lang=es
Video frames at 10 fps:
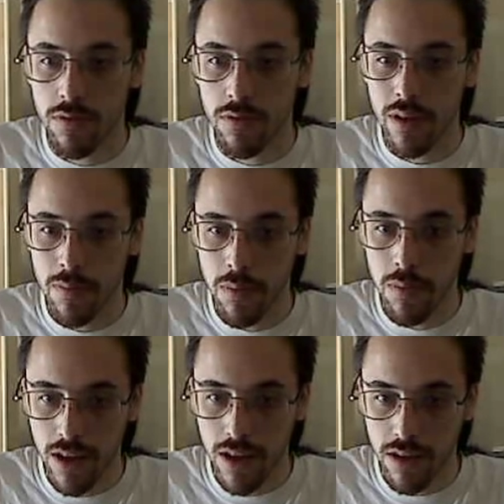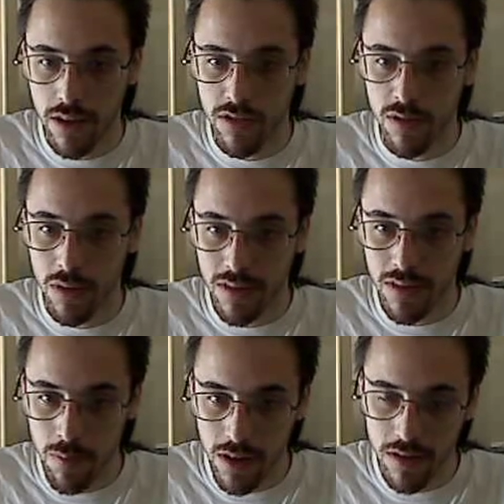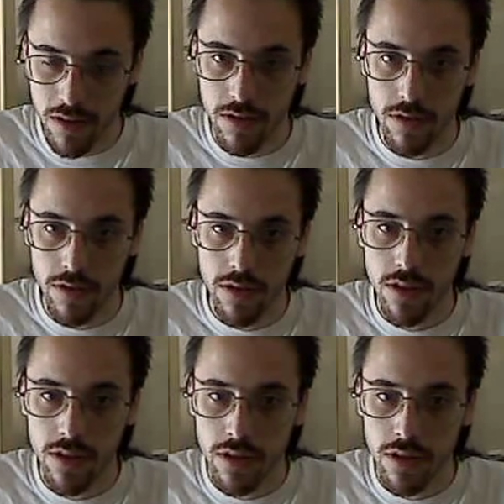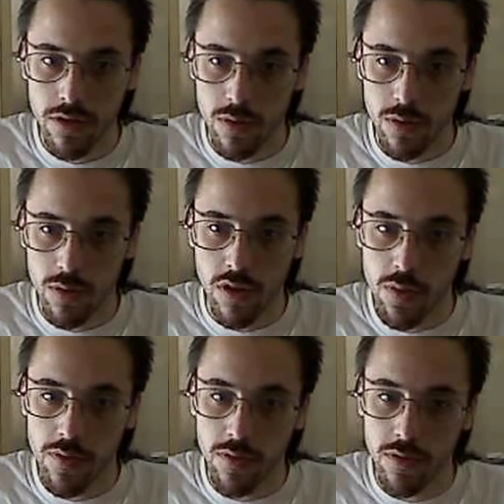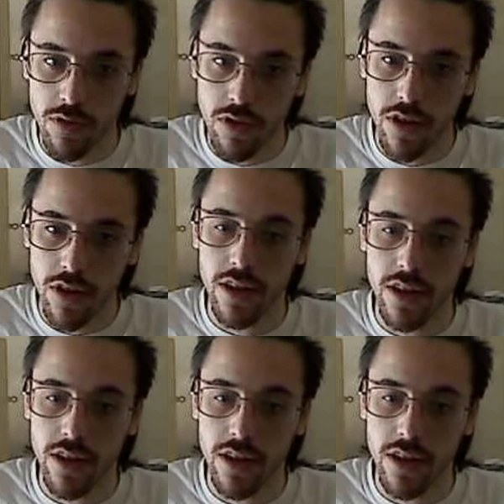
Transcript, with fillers: más explicados y más explícitos sobre cómo funciona